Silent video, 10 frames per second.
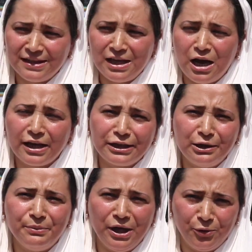सकते यहाँ कितनी
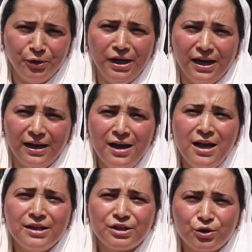भीड़ हुई है
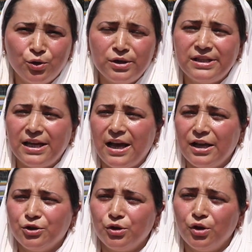स्कूल्स है
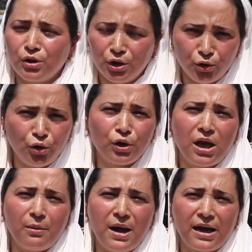जो लोग लोग
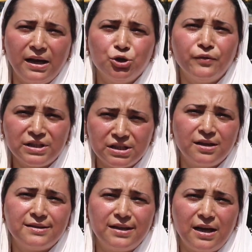हैं बाकी जो
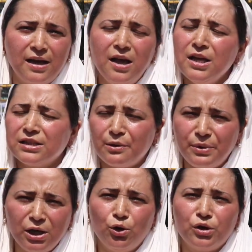विजिटर्स है
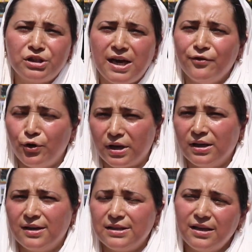सभी लोग चाहे वो
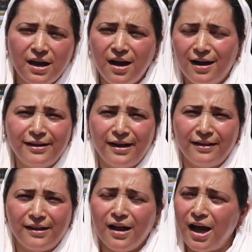फॉरनर्स है यहाँ आते
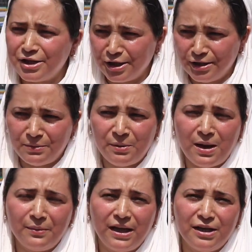रहते हैं आज के दिन में भी
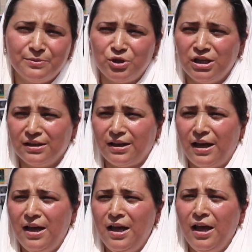आप देख लीजिए मुझे लगता है
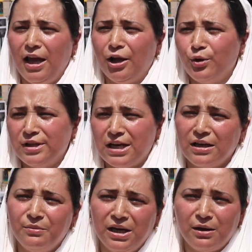एक दो हज़ार
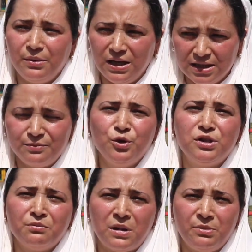की भीड़ अभी इस
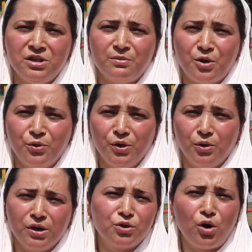म्यूज़ियम में भी जमा हुई
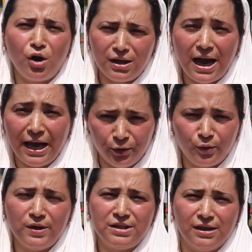होगी सो ऑल आई
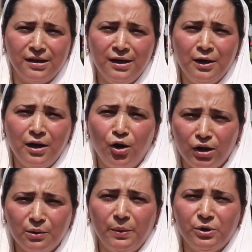रिक्वेस्ट ऑल
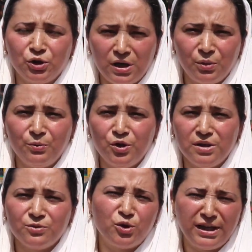द पीपल टू कम टू
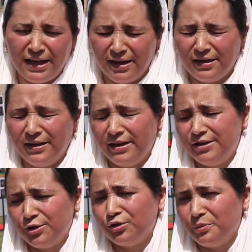म्यूजियम सो दैट दे गेट
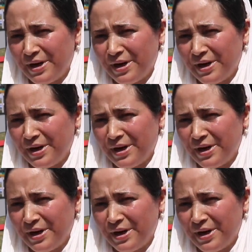कनेक्टेड टू द